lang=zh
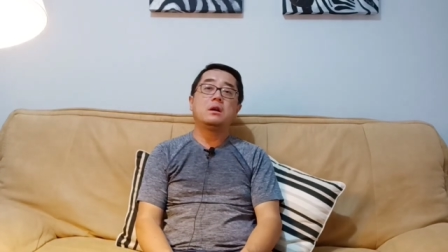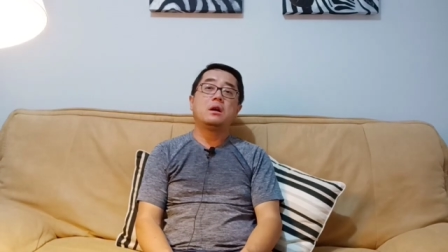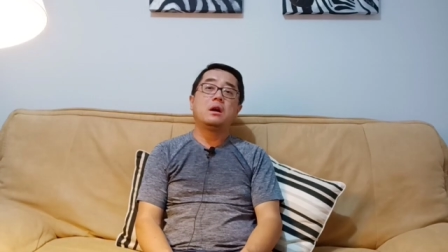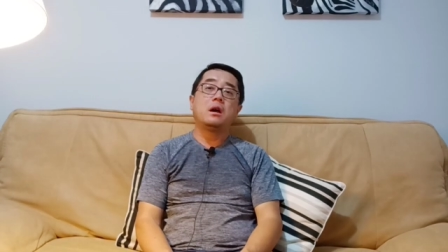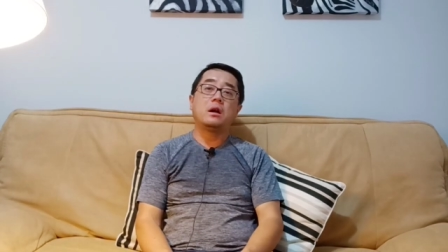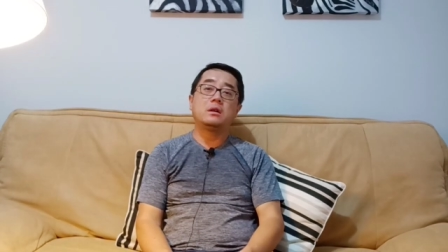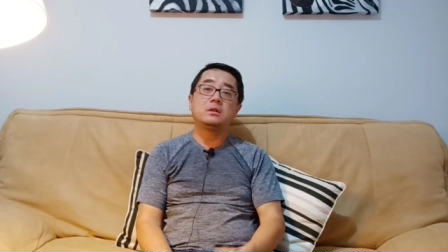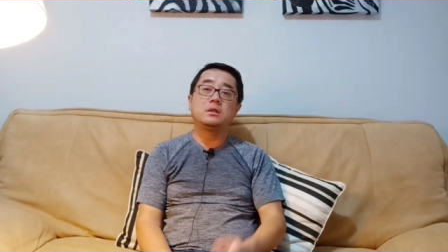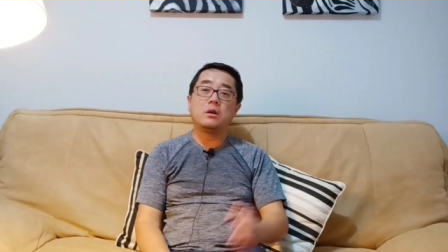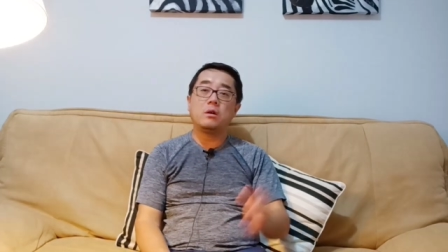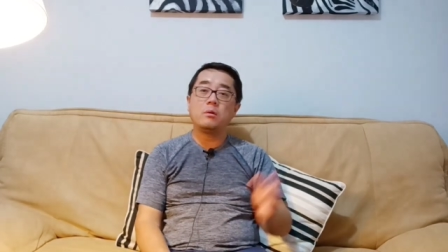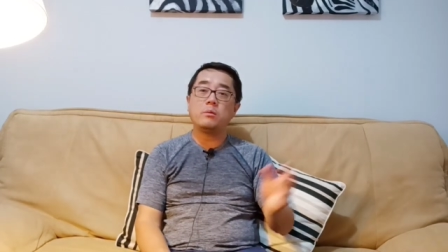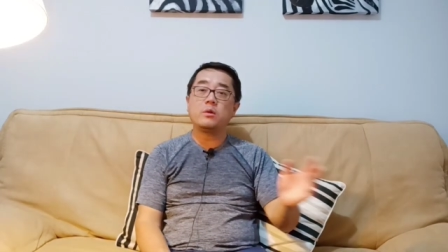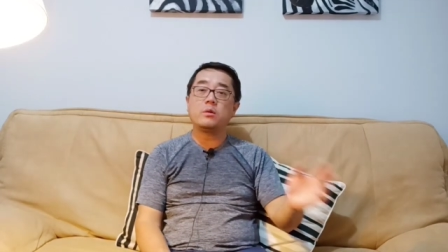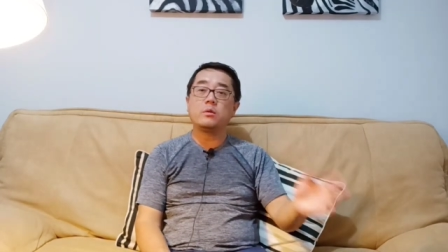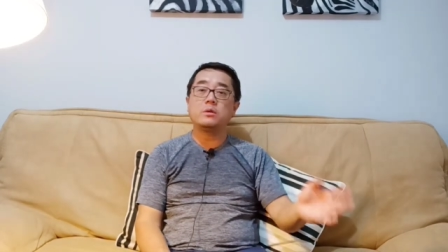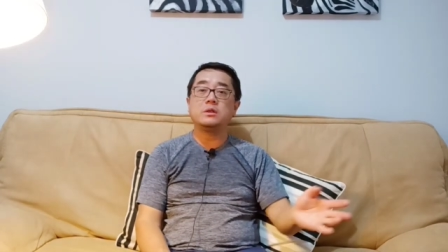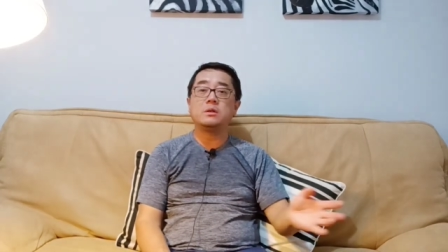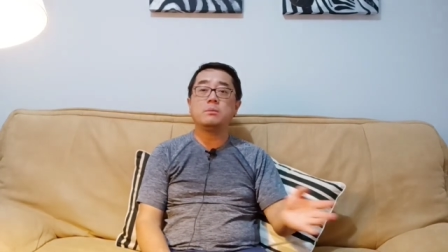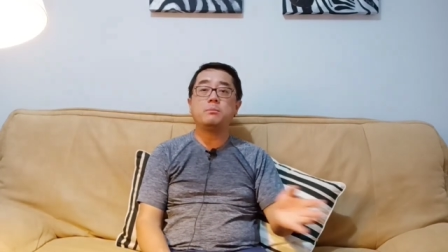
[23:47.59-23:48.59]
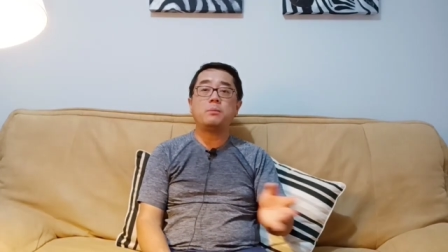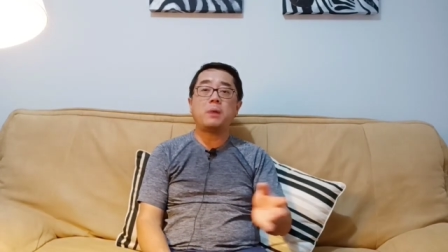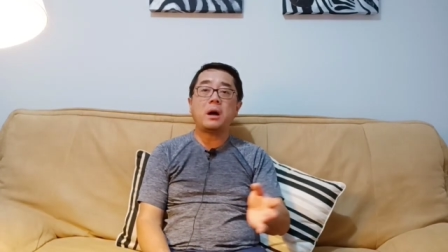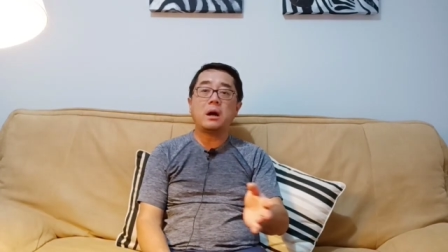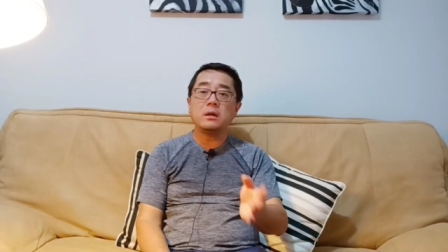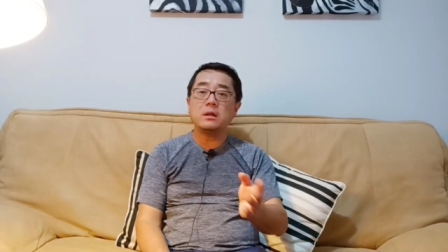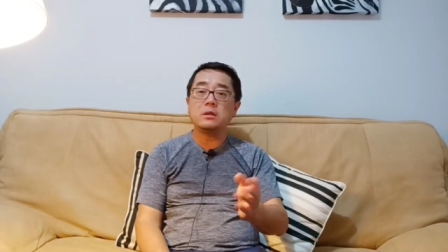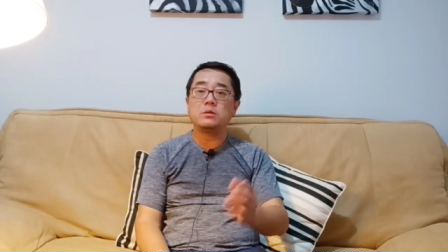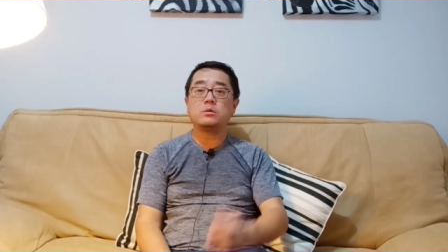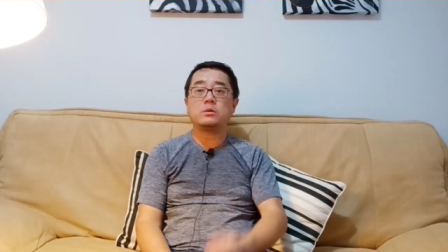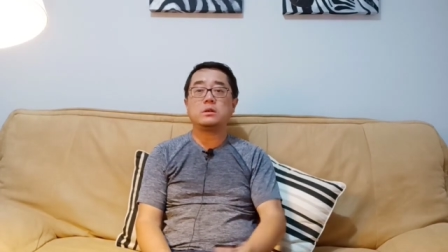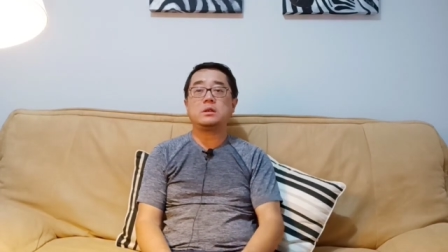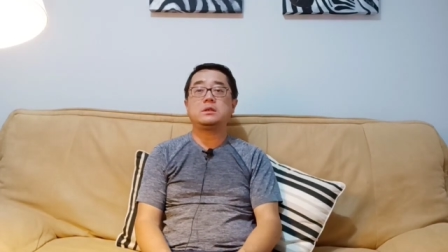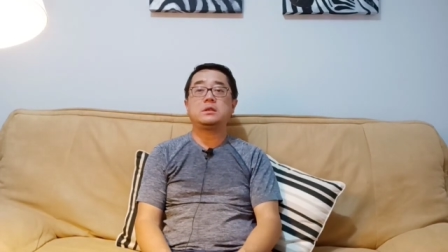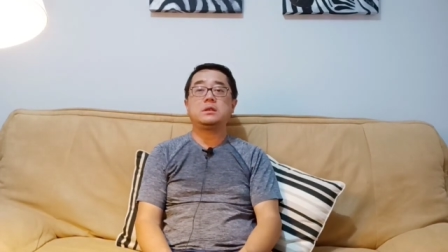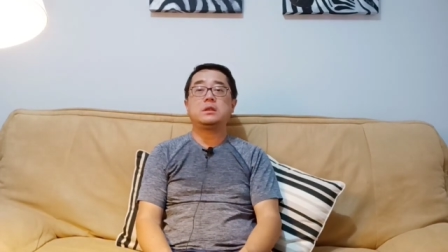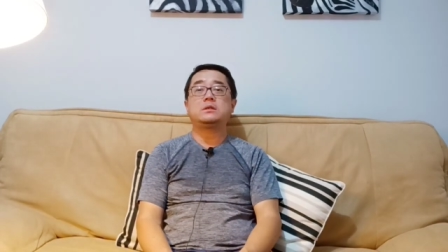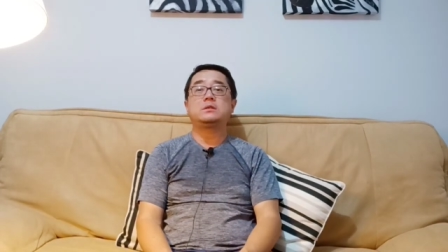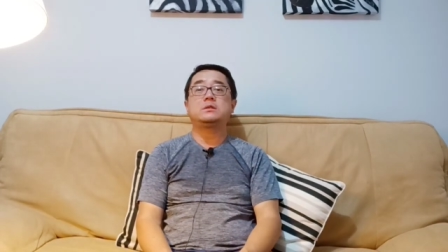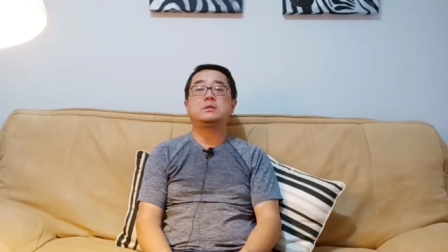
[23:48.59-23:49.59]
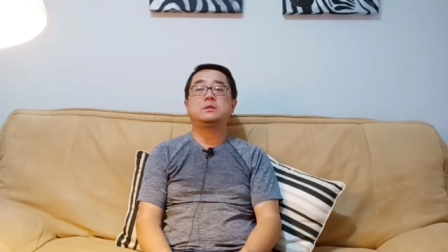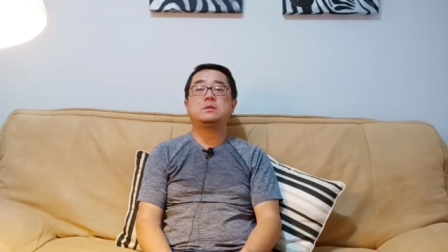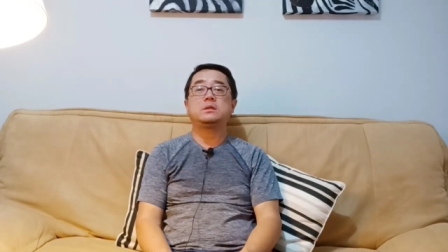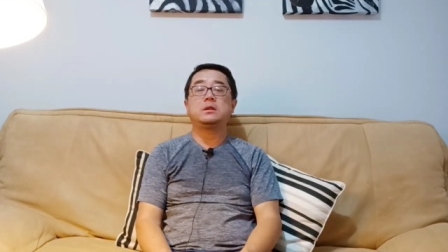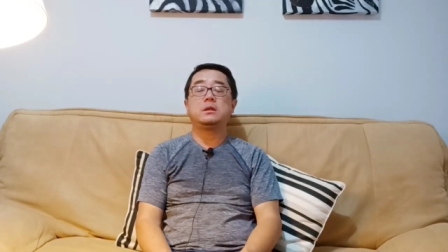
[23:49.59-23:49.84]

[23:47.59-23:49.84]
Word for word: 而这奥密克戎已经帮你做了这件事情。